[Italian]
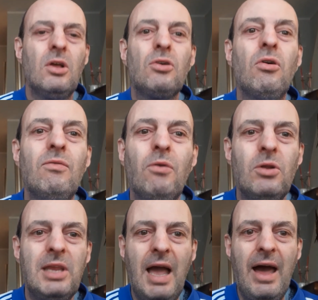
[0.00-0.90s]

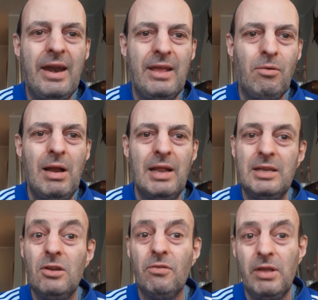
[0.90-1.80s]
convogliare quelle
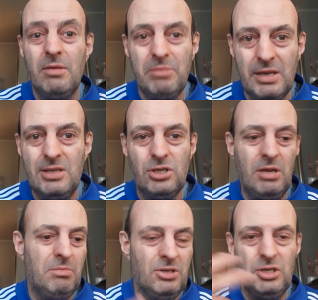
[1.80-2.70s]
di novembre,
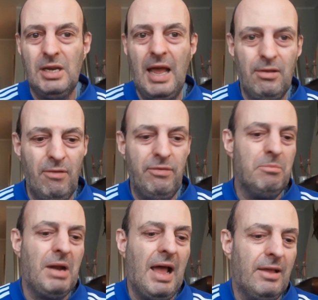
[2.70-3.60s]
dicembre, gennaio e
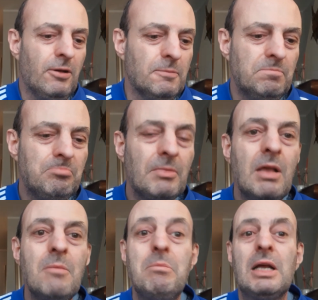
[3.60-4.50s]
febbraio,
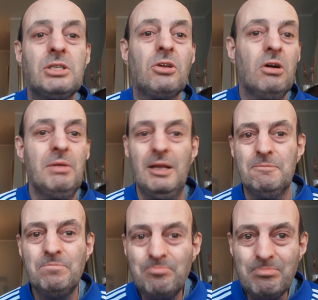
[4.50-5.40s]
ma
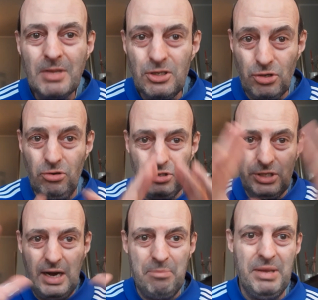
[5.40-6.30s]
siccome sono
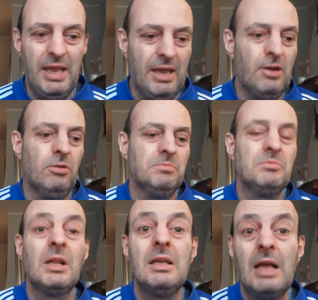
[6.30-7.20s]
strapieno,
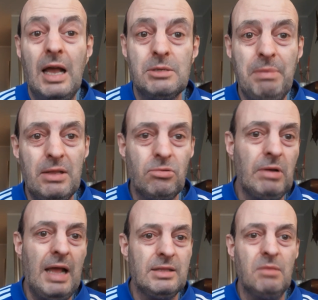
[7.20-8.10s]
aspetto
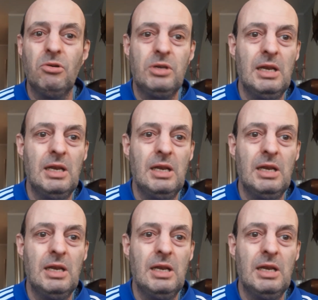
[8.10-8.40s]
un attimo di